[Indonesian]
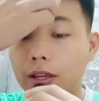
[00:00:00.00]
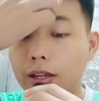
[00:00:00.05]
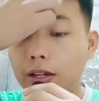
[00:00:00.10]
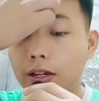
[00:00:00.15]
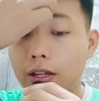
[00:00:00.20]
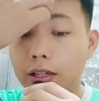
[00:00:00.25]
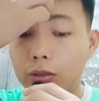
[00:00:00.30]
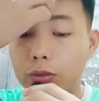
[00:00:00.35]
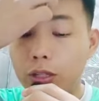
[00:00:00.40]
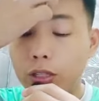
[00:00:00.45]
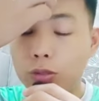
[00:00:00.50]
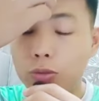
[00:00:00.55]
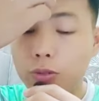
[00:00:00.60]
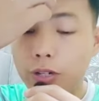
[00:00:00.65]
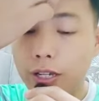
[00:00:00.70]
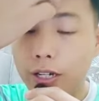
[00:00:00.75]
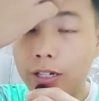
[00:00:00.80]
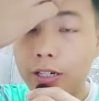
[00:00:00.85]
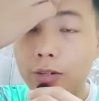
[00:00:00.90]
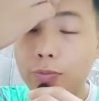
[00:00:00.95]
Nah,
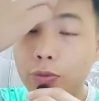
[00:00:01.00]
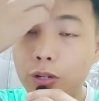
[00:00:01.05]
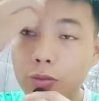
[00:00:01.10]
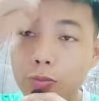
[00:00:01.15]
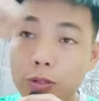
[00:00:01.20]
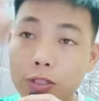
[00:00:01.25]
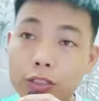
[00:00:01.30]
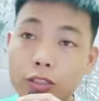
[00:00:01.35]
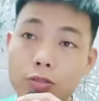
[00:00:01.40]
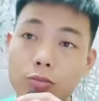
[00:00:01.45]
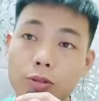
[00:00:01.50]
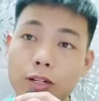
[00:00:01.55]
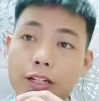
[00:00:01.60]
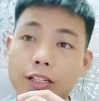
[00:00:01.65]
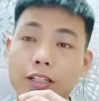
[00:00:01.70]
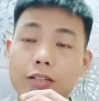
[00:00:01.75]
tuan-tuan dan puan-puan semua,